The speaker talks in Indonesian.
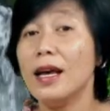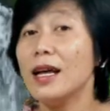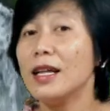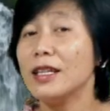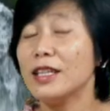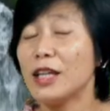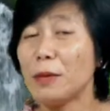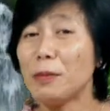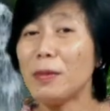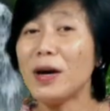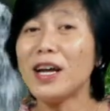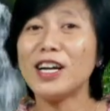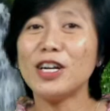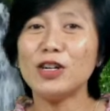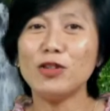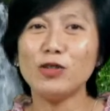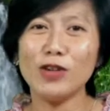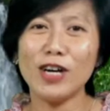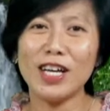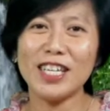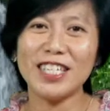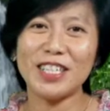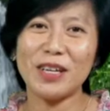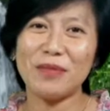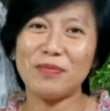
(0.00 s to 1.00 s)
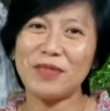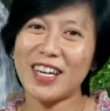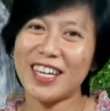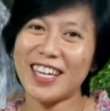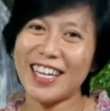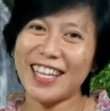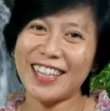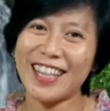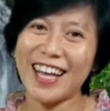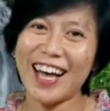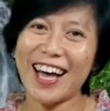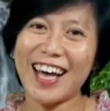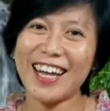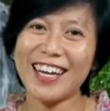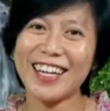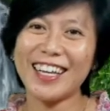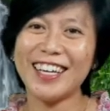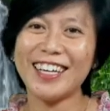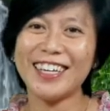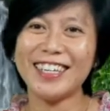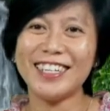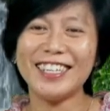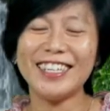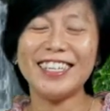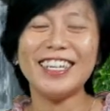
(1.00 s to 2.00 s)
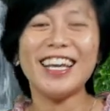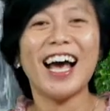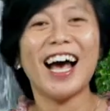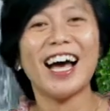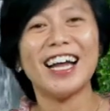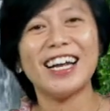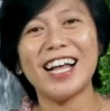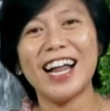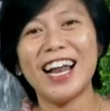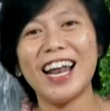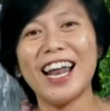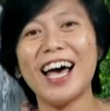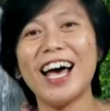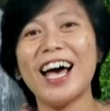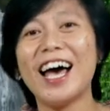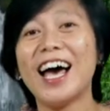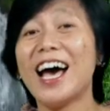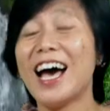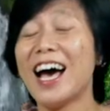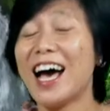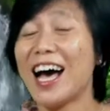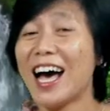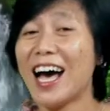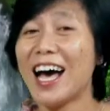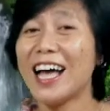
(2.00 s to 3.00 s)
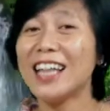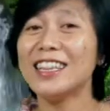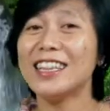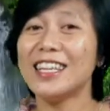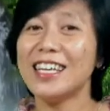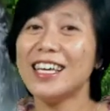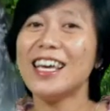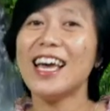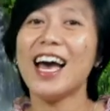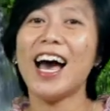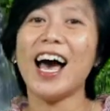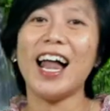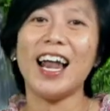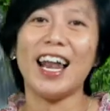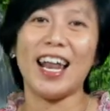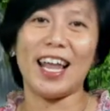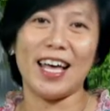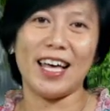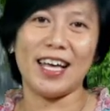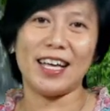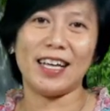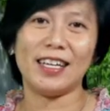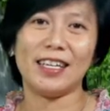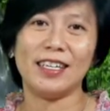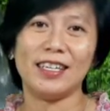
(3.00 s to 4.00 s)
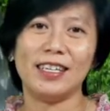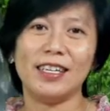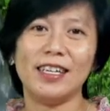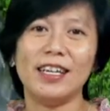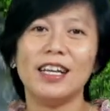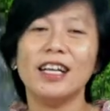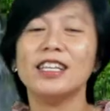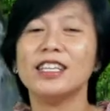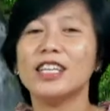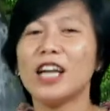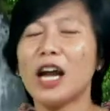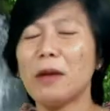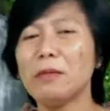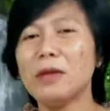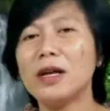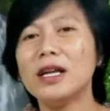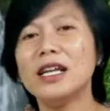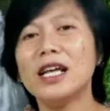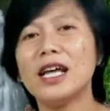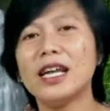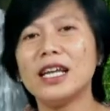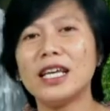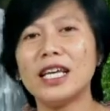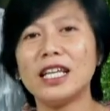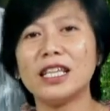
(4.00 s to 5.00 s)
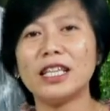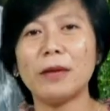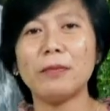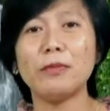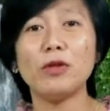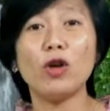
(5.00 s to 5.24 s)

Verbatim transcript: Tema renungan sabda kita hari ini adalah hati Allah terambil dari kitab